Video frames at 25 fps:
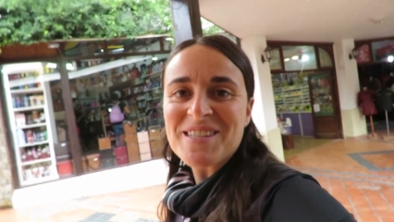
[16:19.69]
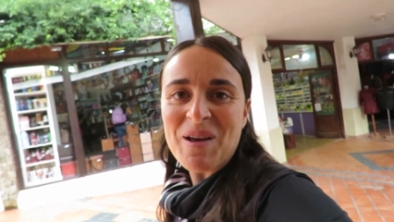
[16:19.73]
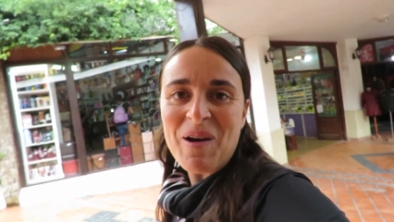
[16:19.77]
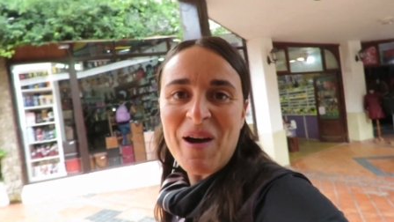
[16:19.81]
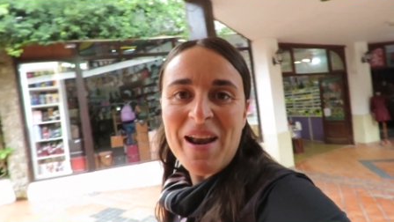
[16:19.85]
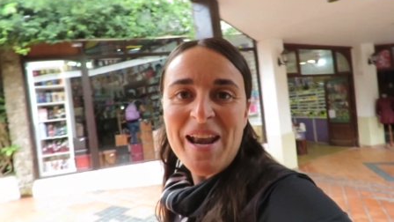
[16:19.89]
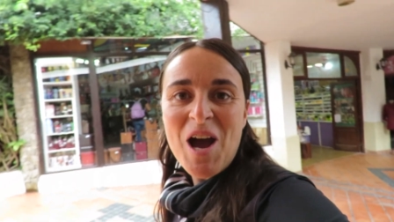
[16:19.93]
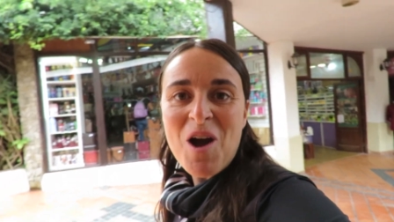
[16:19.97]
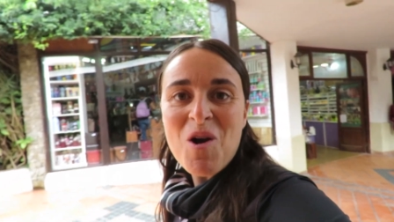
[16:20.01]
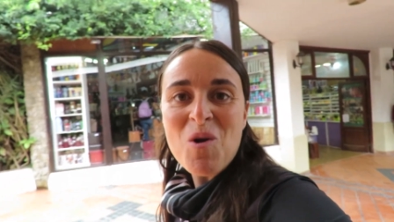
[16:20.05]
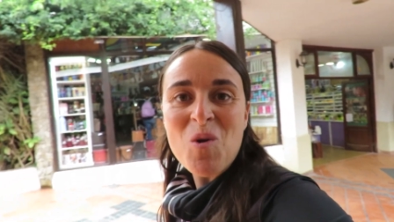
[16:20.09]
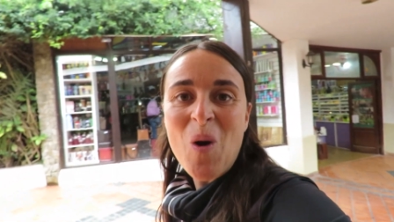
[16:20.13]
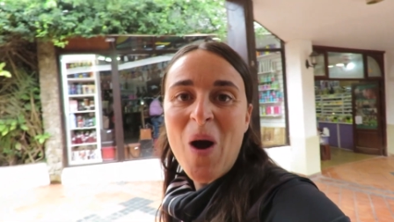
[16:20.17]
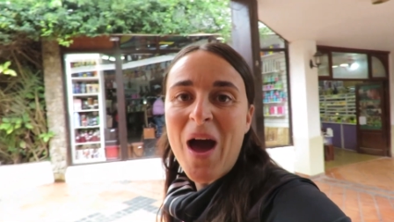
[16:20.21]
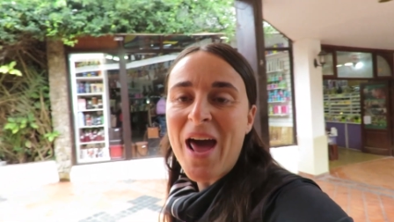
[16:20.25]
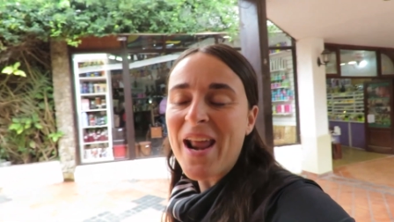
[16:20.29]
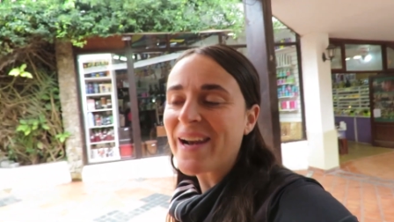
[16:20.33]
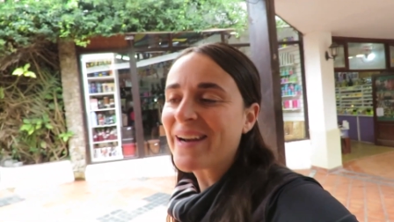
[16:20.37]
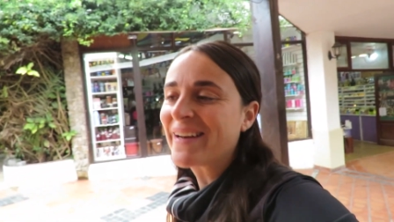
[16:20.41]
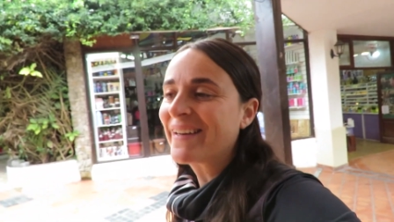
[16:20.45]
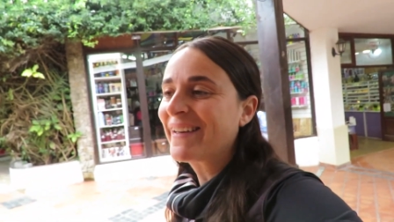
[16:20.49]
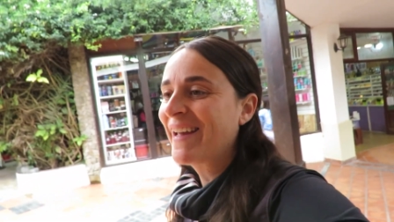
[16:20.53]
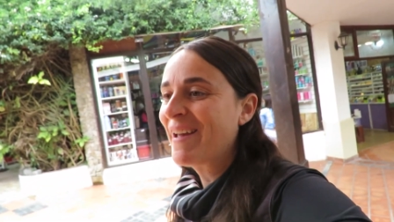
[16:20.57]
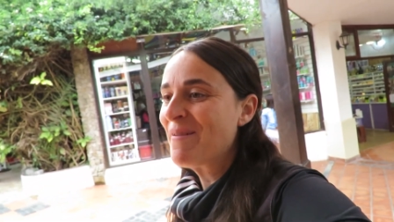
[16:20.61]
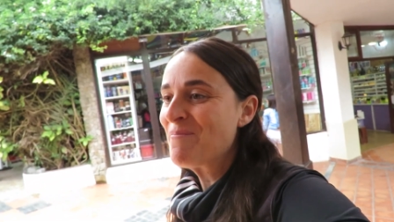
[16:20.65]
se van a
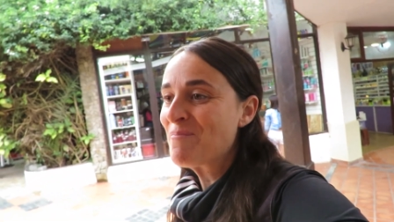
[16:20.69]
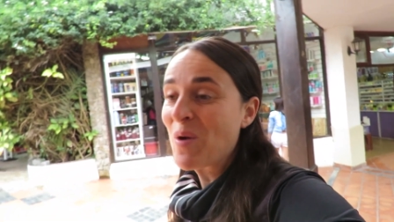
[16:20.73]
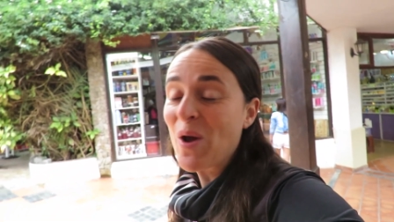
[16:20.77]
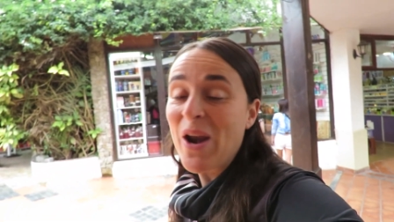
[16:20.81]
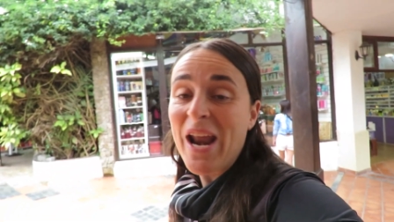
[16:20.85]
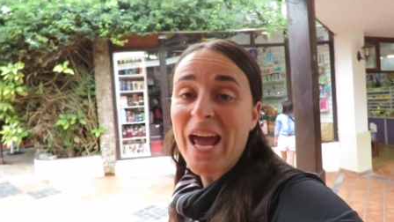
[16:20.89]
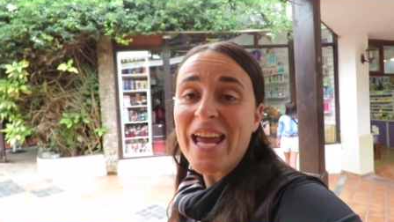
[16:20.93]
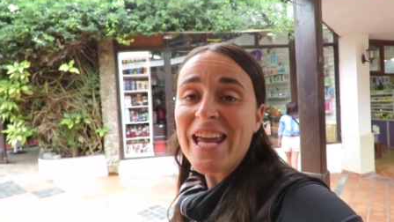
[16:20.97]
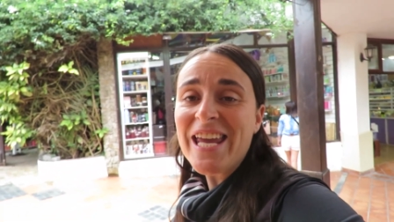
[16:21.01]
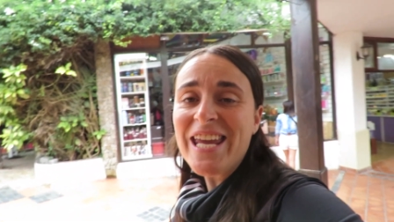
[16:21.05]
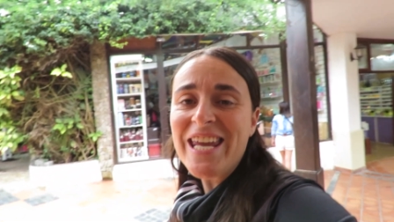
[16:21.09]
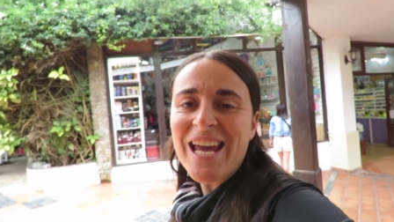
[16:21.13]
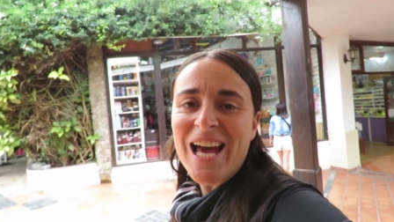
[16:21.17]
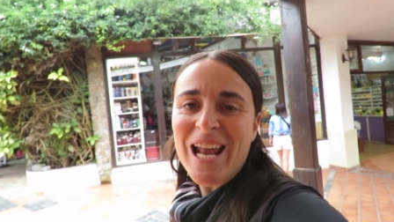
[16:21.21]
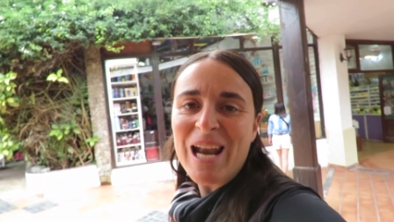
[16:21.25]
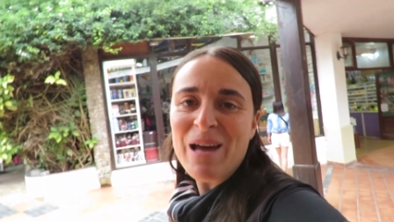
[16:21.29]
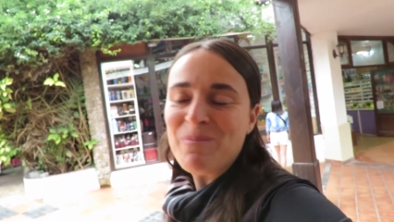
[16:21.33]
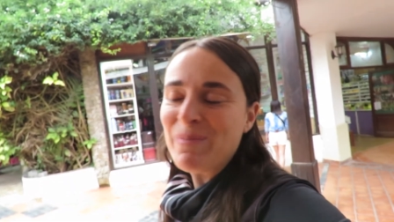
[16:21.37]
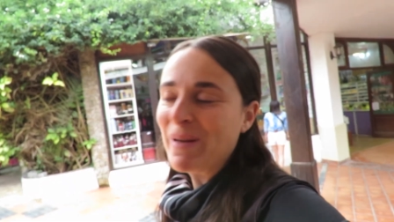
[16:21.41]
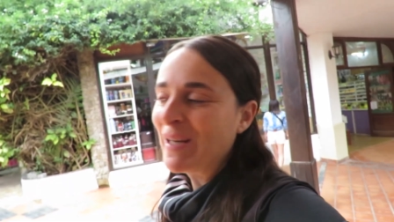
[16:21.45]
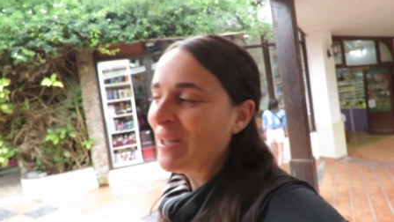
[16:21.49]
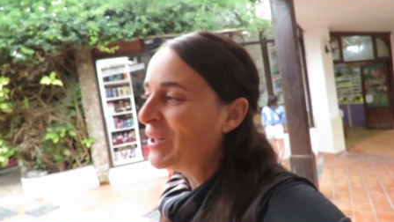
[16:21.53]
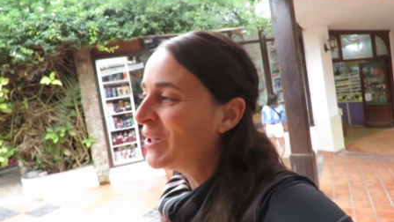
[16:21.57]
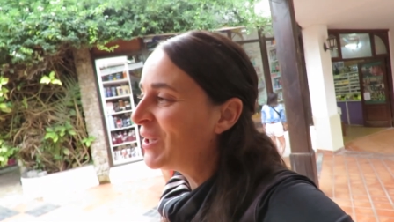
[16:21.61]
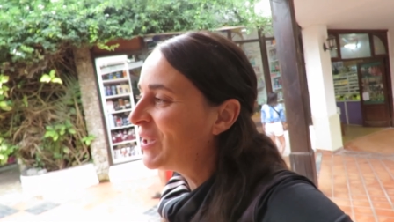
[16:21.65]
jugar eh, por ahí, a
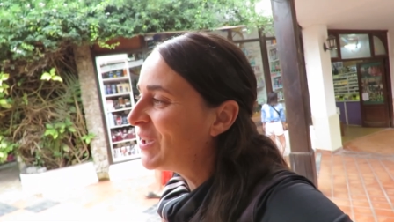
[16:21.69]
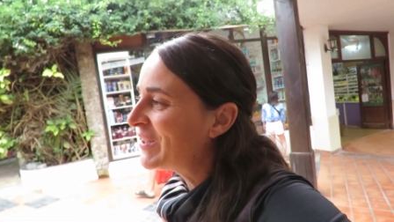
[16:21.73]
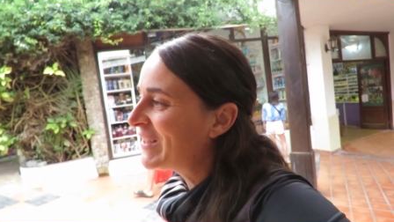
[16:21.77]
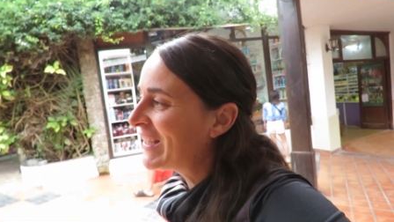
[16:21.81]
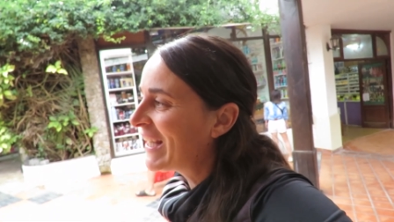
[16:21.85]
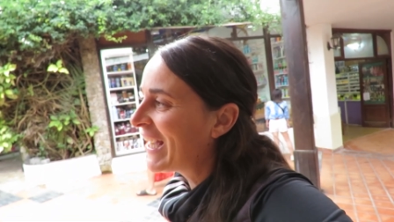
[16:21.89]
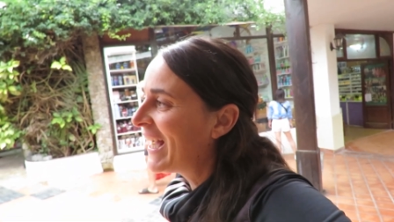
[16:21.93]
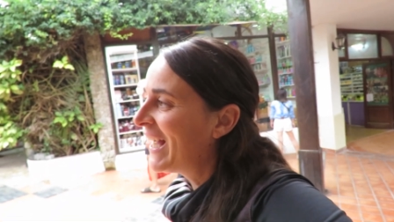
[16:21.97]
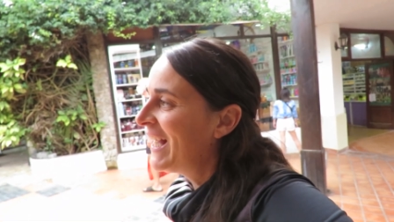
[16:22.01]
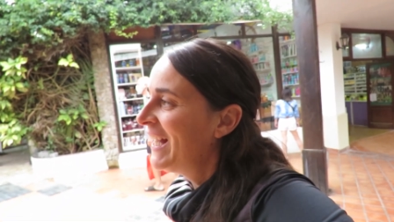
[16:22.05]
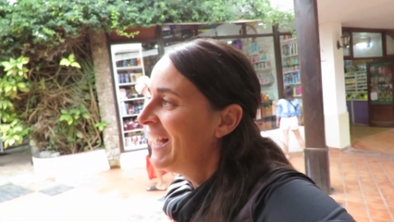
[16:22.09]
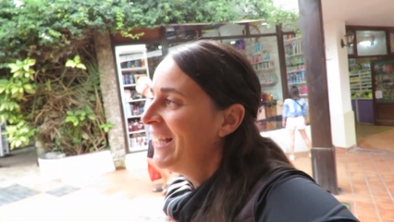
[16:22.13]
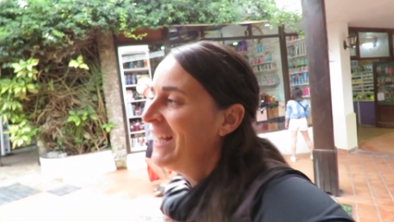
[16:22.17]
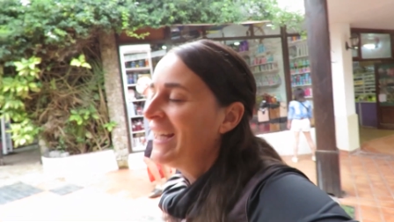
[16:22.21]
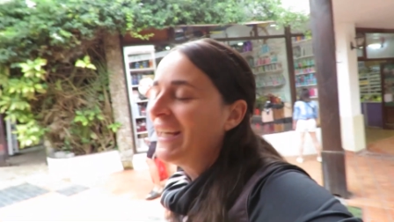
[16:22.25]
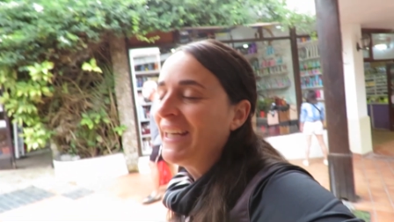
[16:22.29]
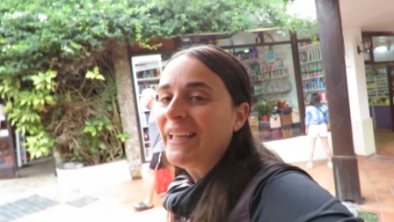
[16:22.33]
la pelota,